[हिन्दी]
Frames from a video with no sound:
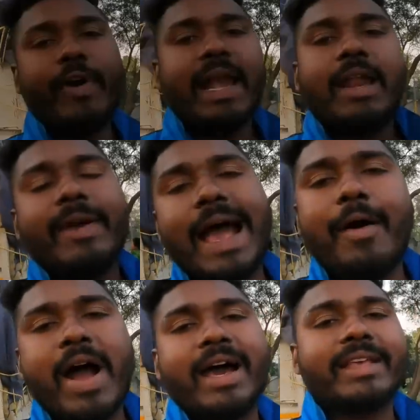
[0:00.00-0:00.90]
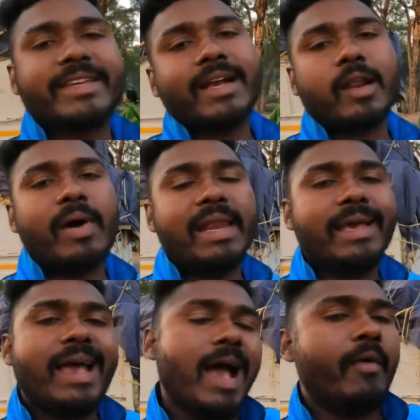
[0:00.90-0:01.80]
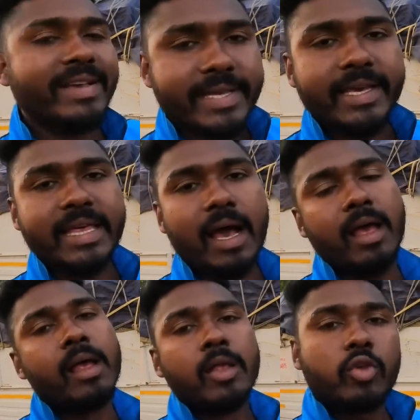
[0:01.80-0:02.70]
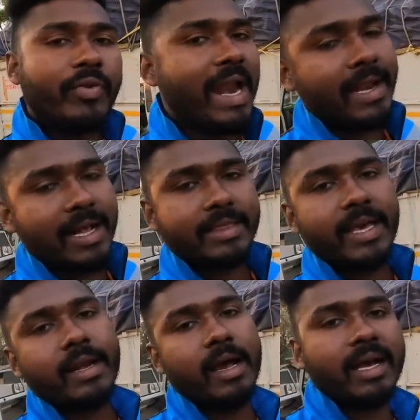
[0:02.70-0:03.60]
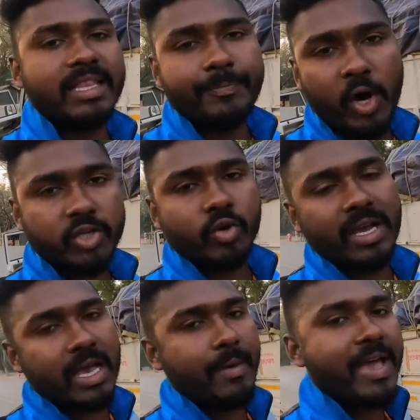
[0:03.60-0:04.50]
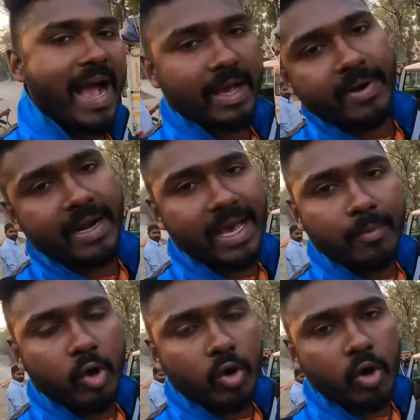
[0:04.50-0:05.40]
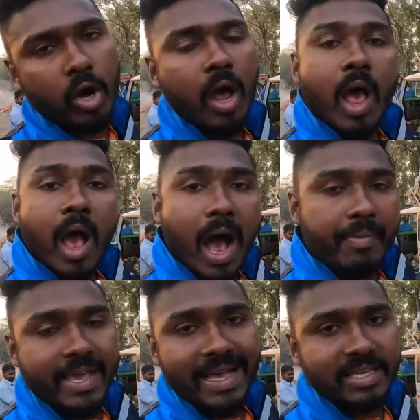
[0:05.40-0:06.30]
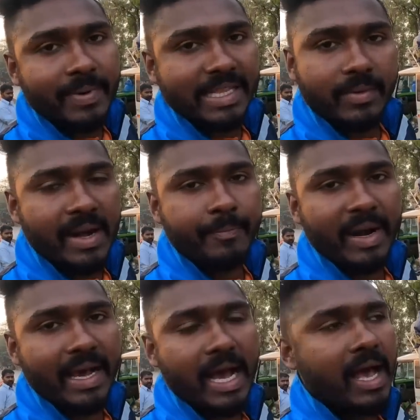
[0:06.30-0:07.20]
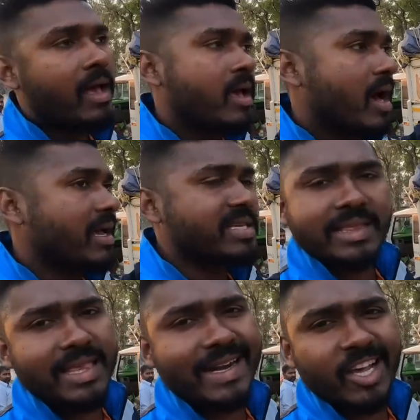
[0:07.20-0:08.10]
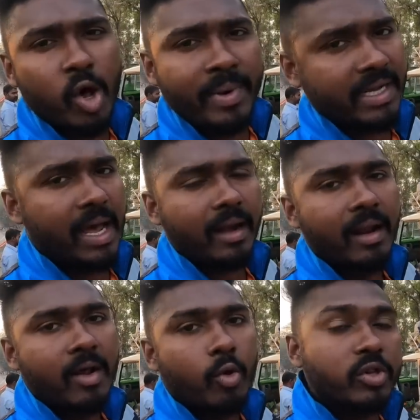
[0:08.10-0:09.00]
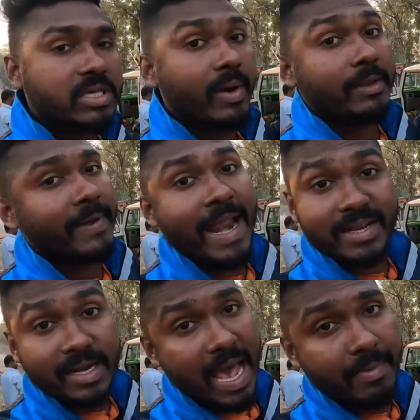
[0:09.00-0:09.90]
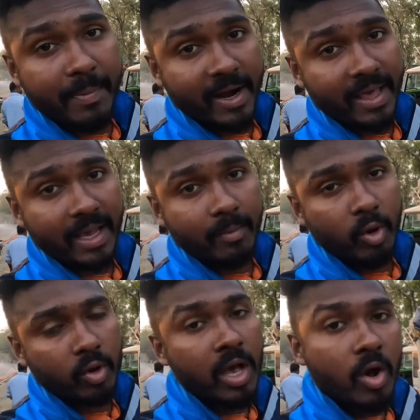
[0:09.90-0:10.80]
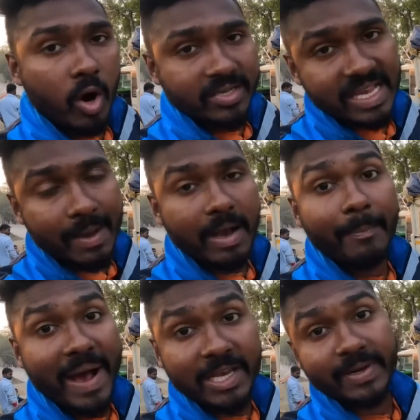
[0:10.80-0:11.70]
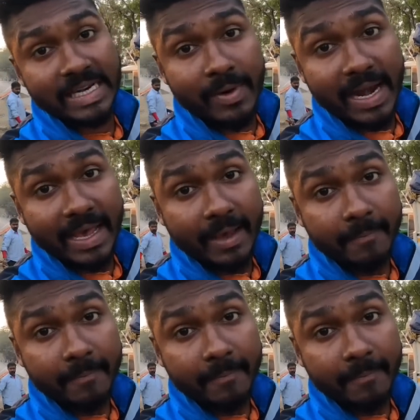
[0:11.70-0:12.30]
तो फाइनली भाई हवा वगैरह चेक करवा लिया हवा सही था तो फिलहाल निकलते हैं नगद भी पहुंच चुके हैं अभी आगे बढ़ना है हम लोगों को अभी यहाँ से बर्धमान पड़ेगा सत्तर किलोमीटर उसके बाद भी नेशनल हाईवे पकड़ेंगे हम लोग और शाम का पाँच बजने वाले